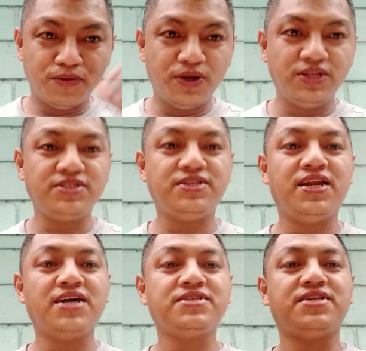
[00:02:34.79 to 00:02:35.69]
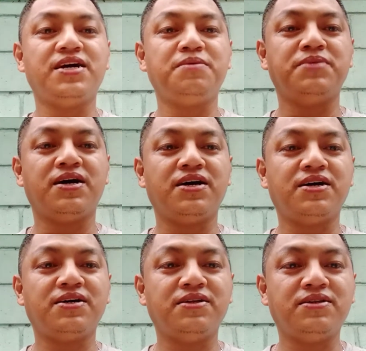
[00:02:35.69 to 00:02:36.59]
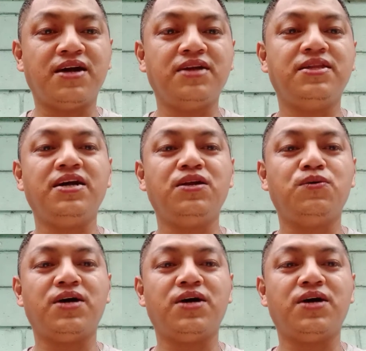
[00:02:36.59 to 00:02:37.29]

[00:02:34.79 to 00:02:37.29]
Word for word: When is the last time na nakadalaw